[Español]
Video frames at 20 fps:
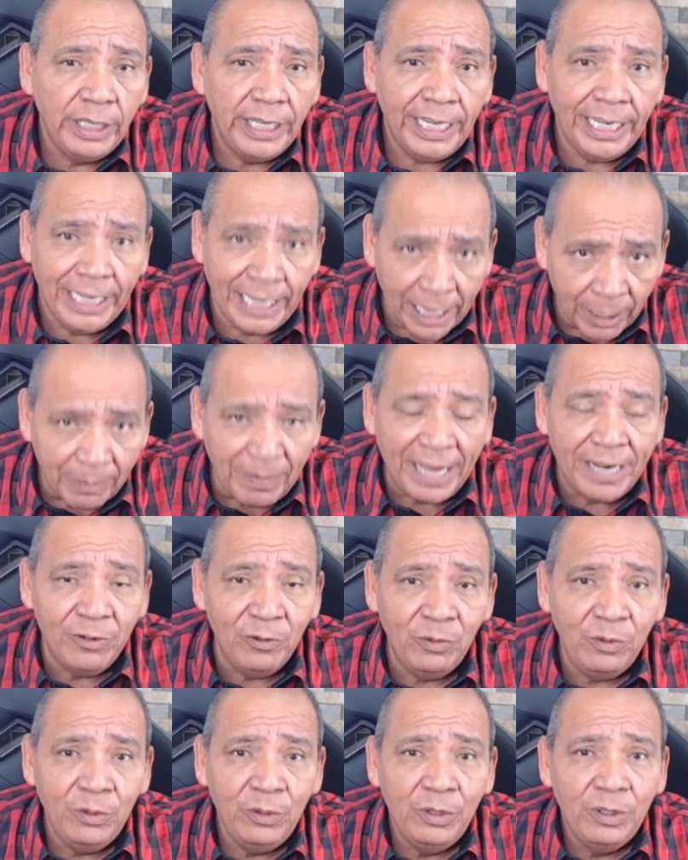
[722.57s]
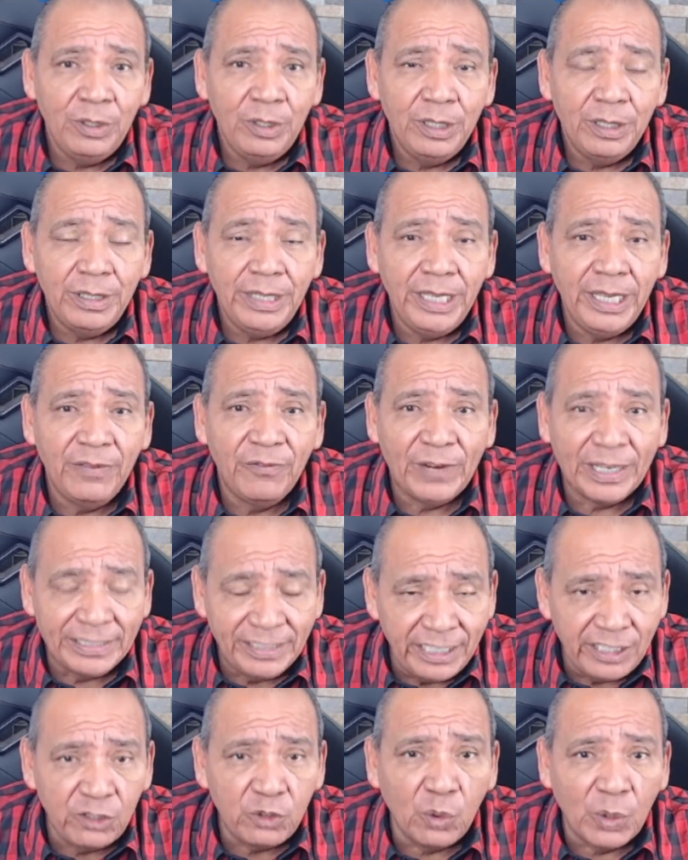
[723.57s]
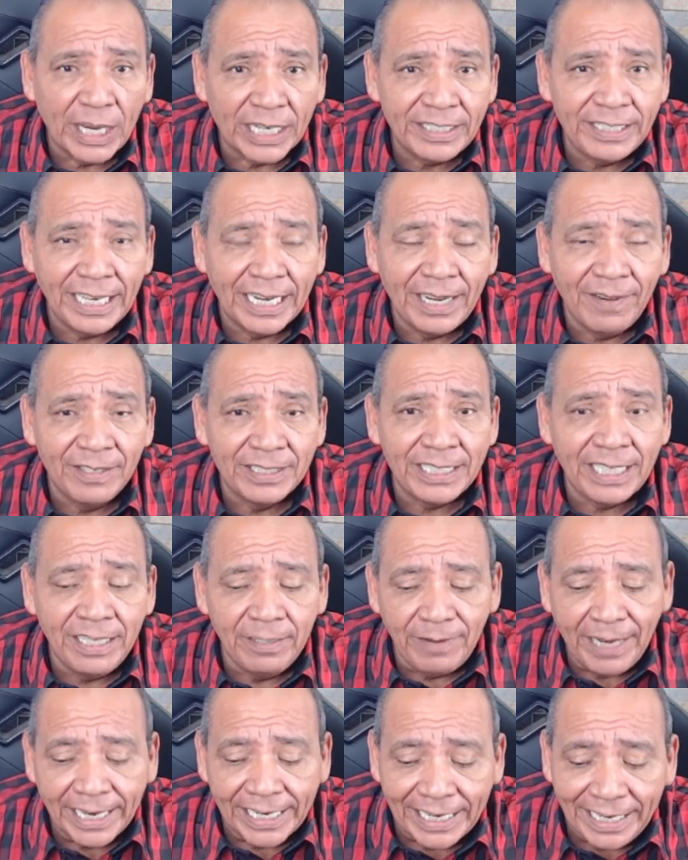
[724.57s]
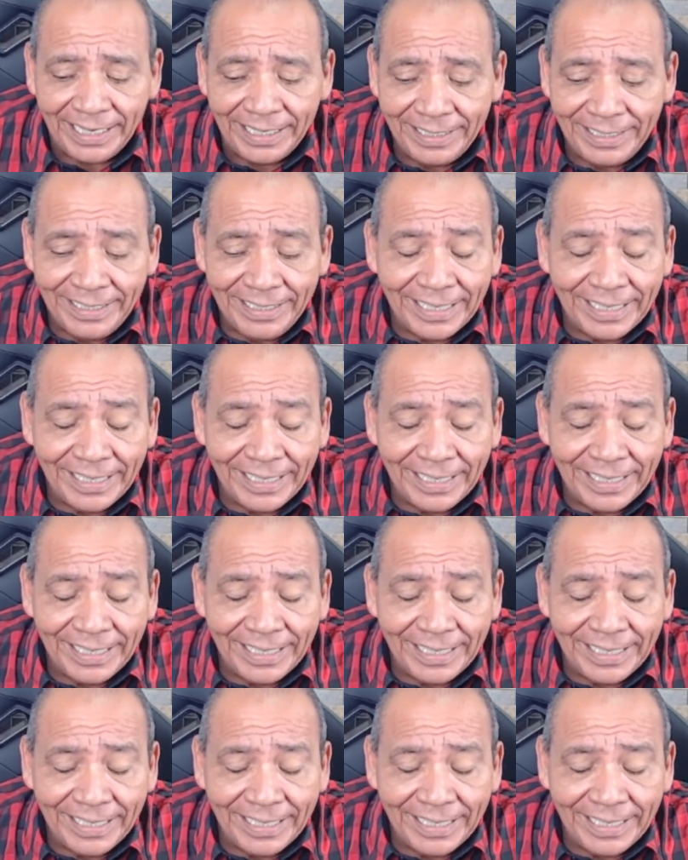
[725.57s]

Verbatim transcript: el hermano, eh, Francisco García Cabeza de Vaca,